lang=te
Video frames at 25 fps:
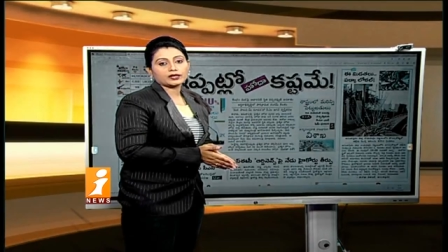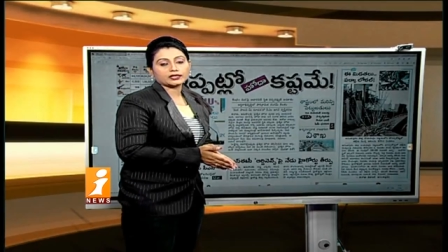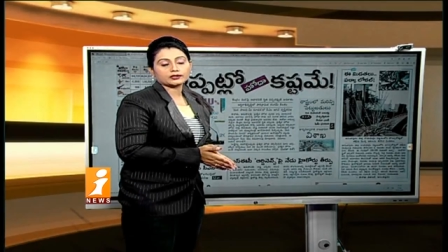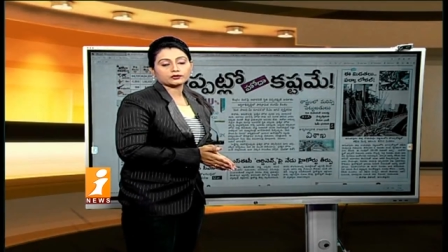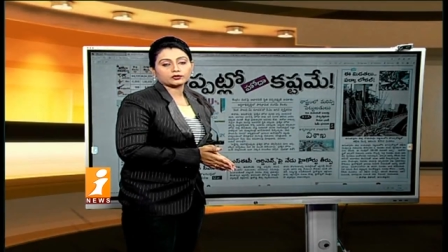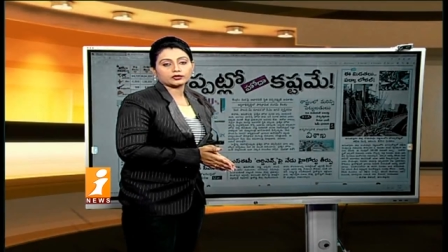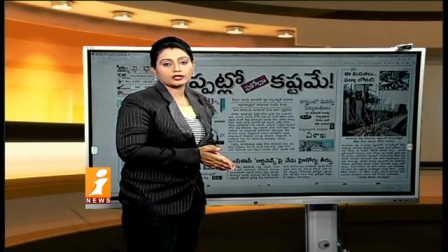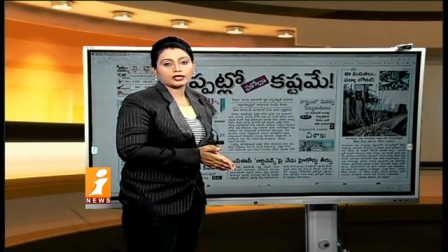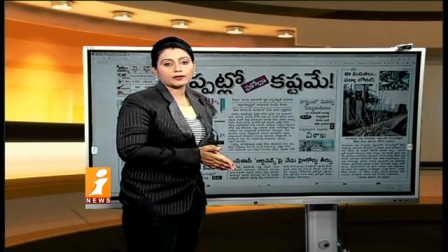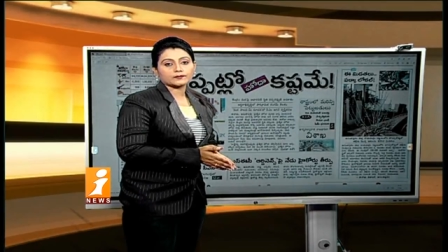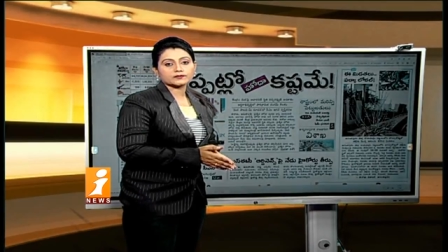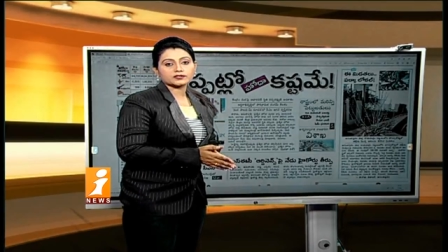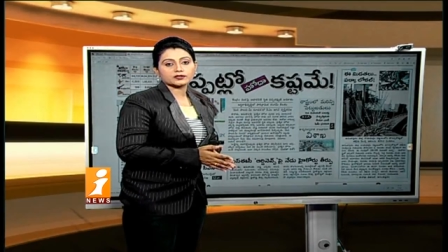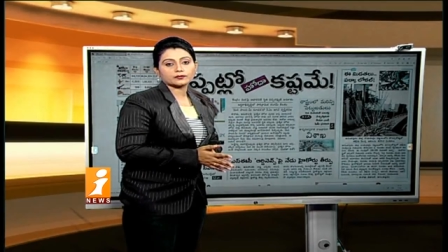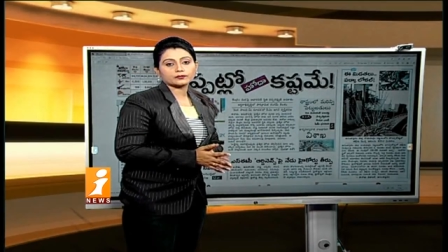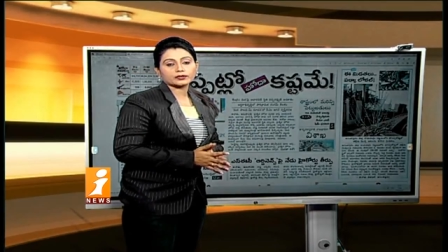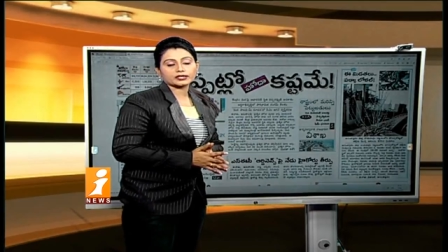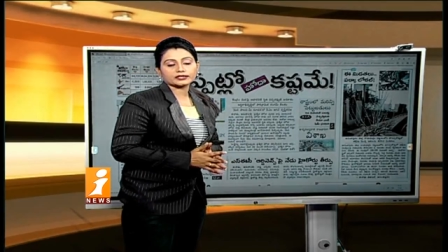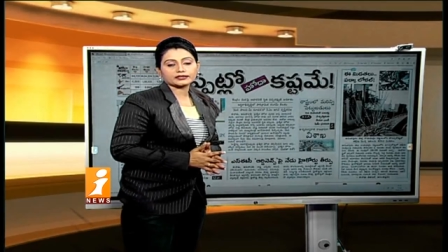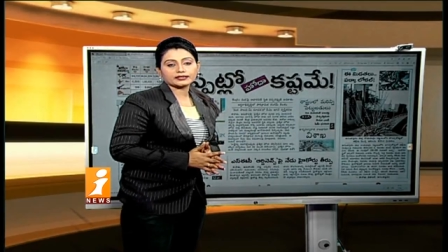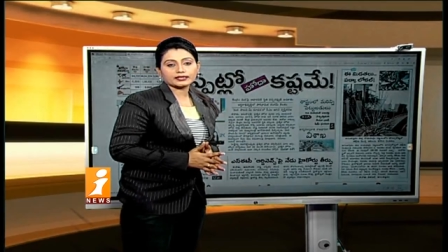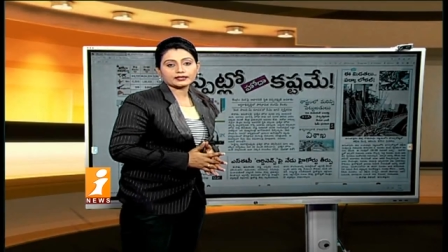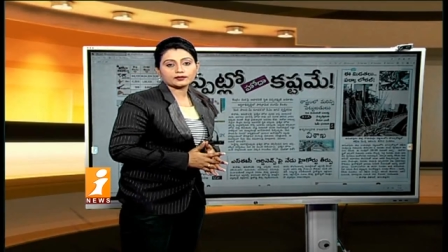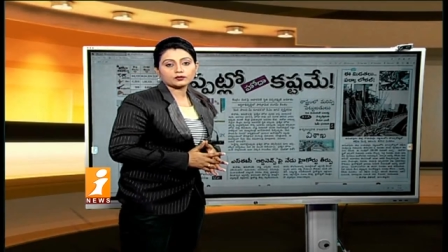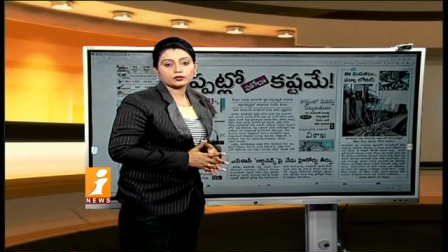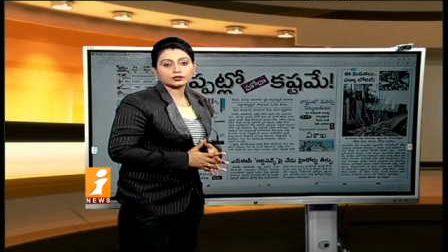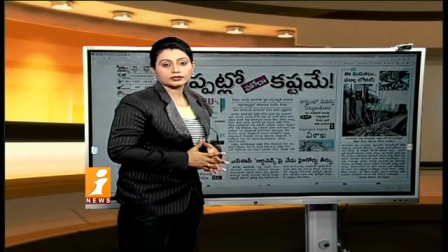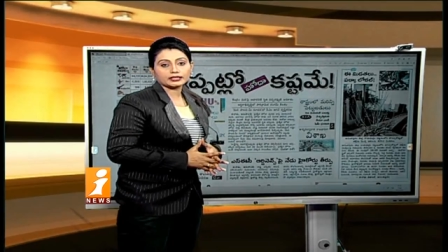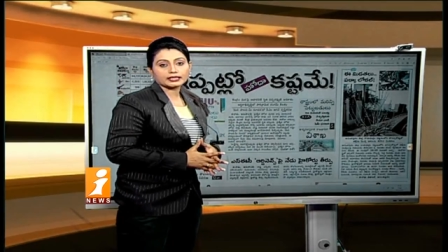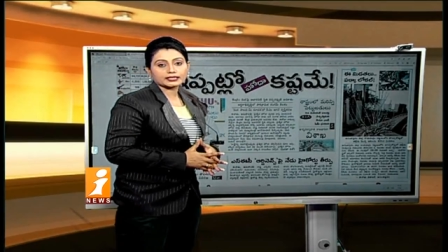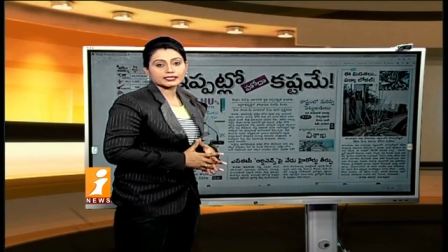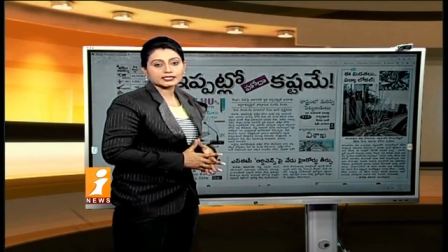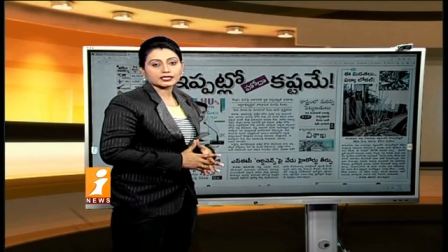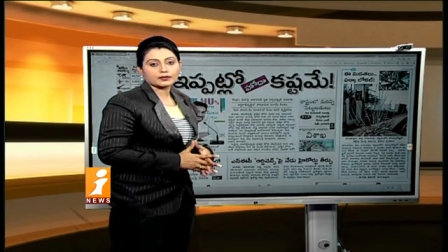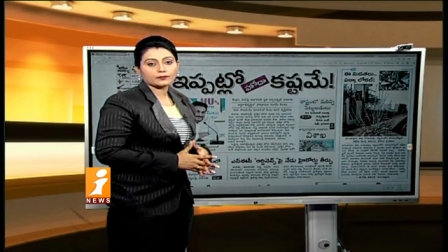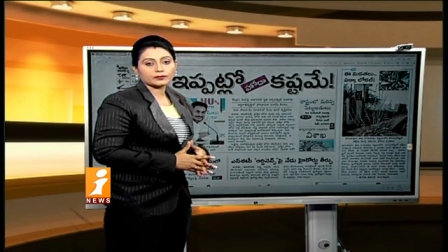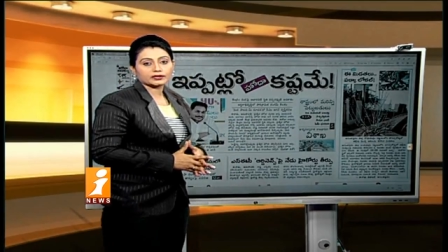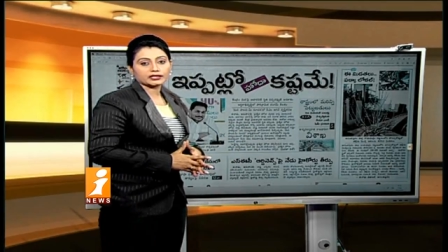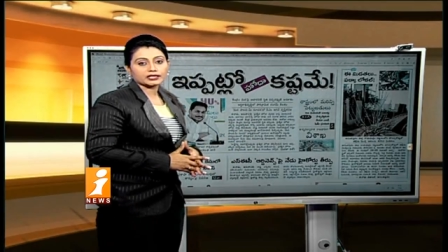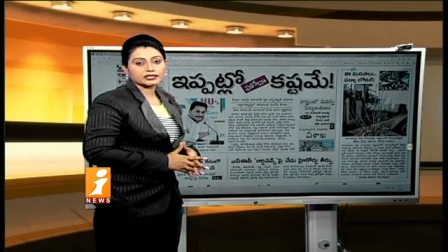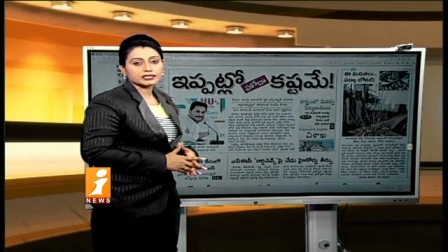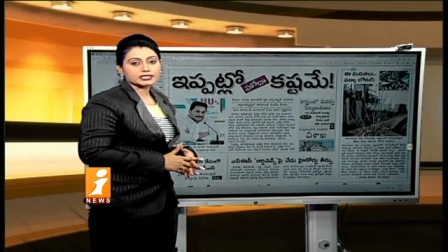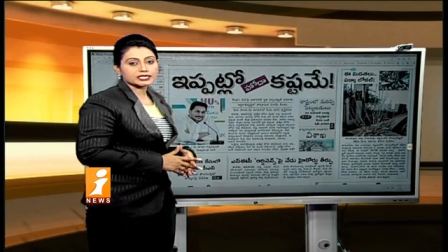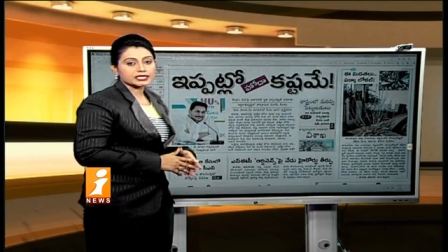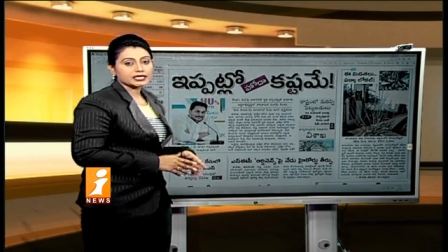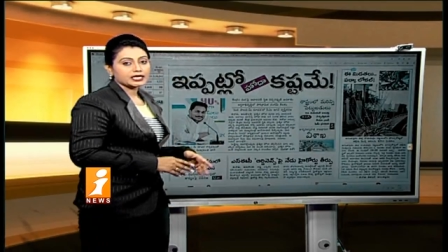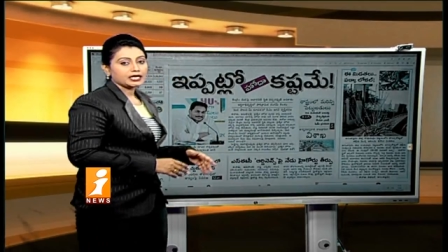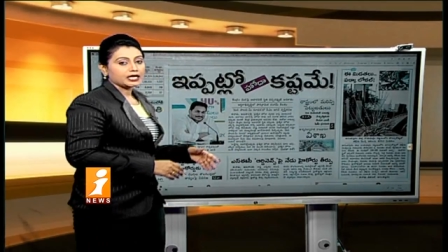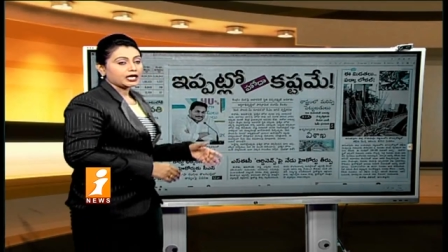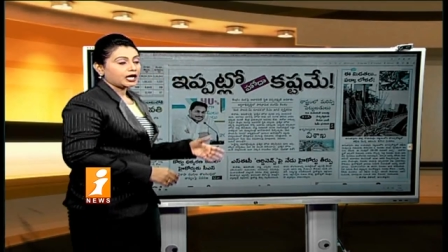మారుతున్న అంశం ప్రత్యేక హోదాకి
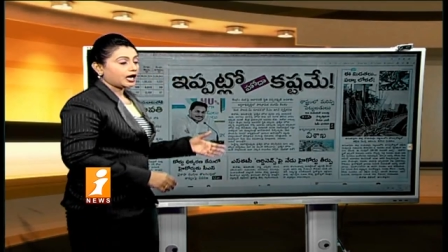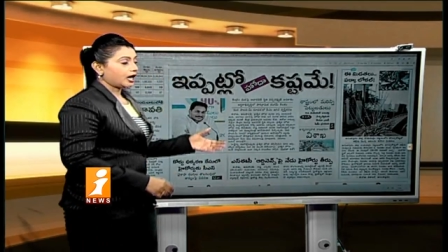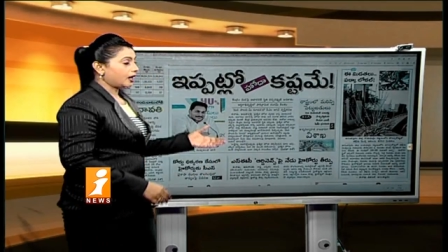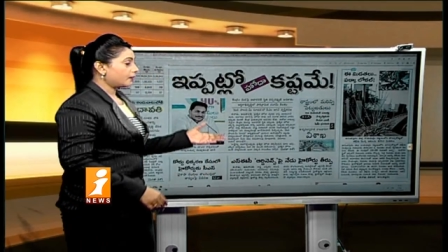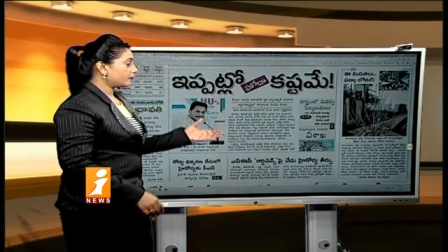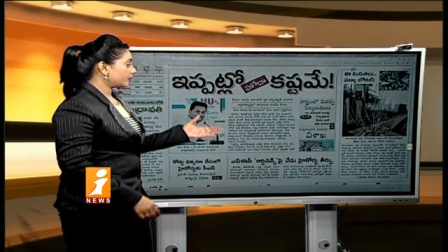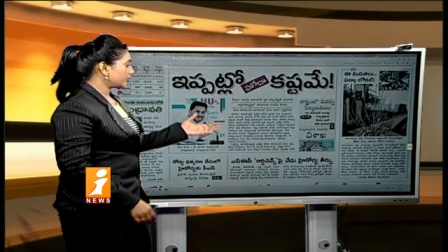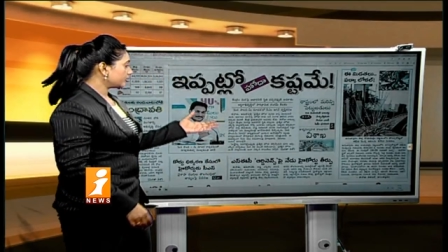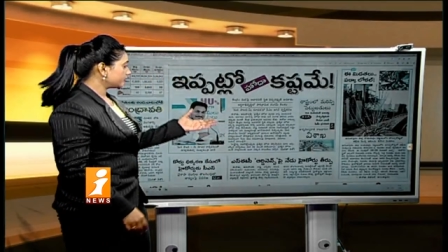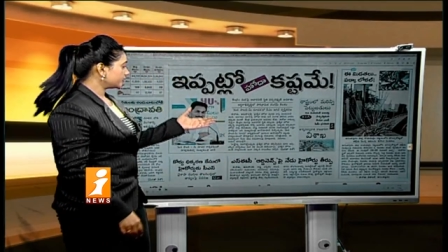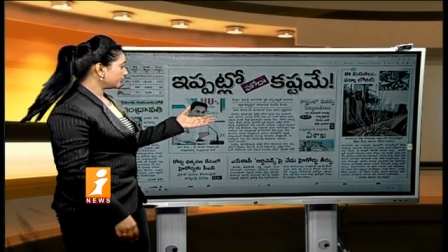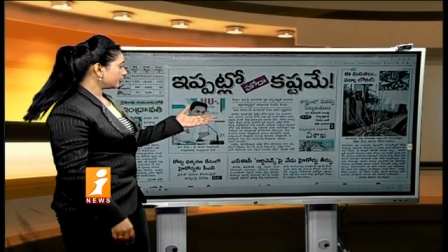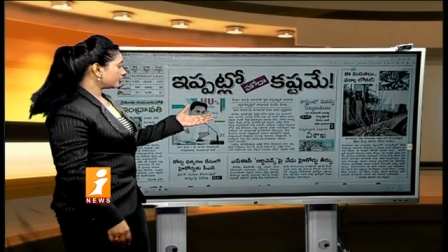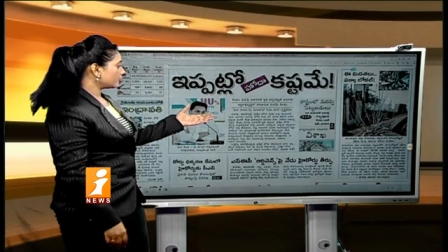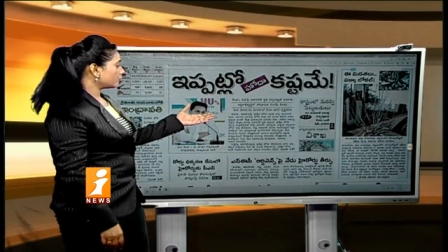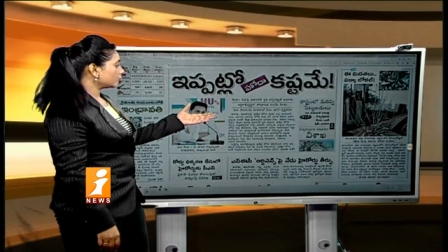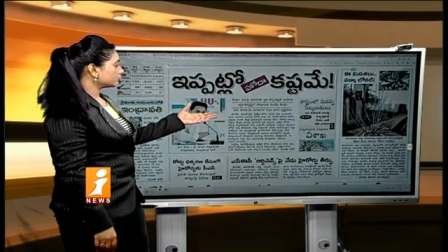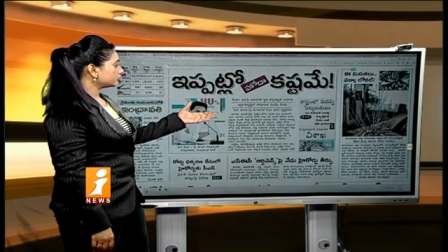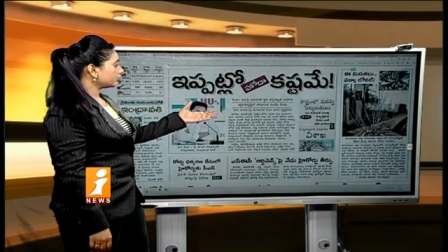సంబంధించి ఆ ప్రత్యేక హోదా